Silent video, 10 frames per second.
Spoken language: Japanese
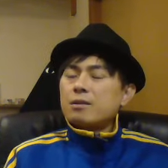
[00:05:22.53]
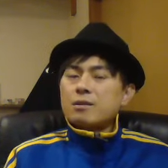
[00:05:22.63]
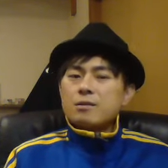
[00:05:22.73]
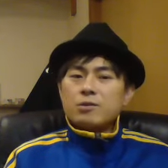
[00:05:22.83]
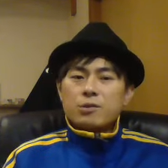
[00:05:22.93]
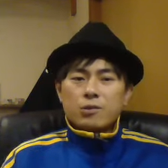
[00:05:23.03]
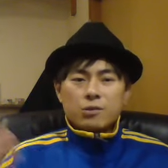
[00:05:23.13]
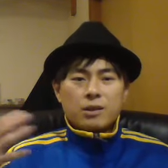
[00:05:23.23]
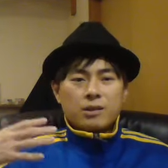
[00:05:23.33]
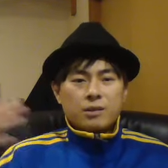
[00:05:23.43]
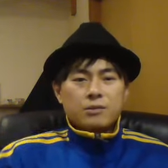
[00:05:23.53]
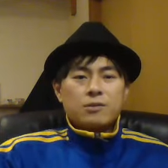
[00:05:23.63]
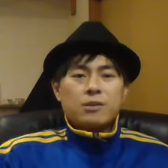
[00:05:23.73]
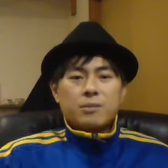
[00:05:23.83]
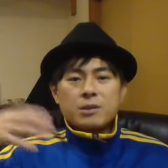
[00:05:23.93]
情報伝達量
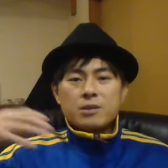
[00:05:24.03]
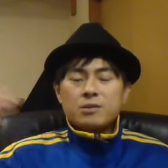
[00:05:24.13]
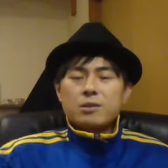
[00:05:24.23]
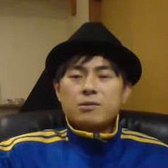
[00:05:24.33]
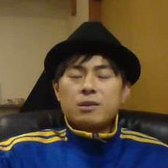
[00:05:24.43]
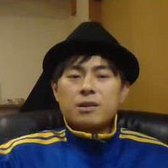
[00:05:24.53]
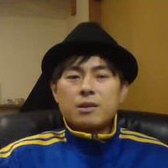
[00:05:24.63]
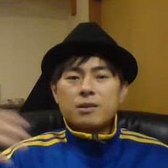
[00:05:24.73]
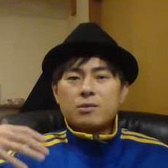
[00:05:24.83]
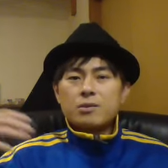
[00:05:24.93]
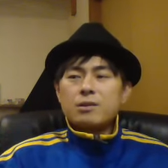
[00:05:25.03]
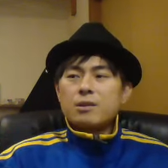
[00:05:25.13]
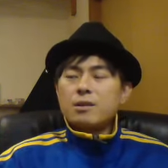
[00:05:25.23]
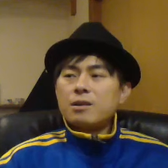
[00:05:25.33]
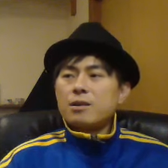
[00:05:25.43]
がめちゃくちゃ増えたからといって